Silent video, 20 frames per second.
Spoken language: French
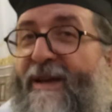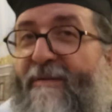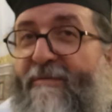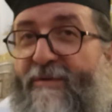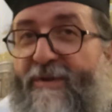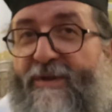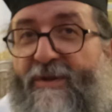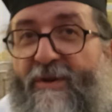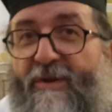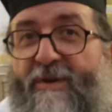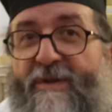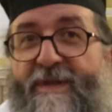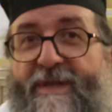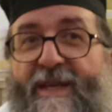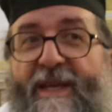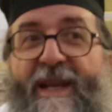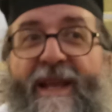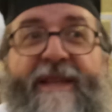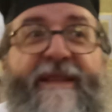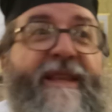puisque
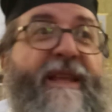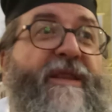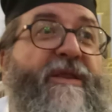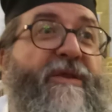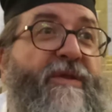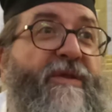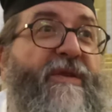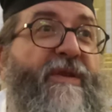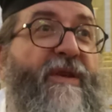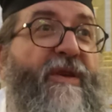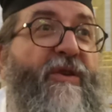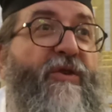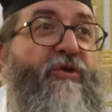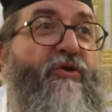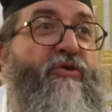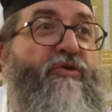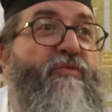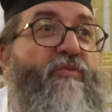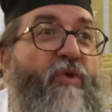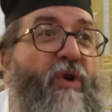c'est la tête
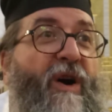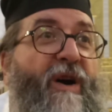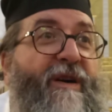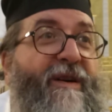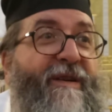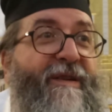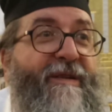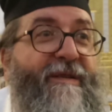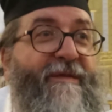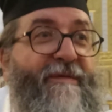du mois.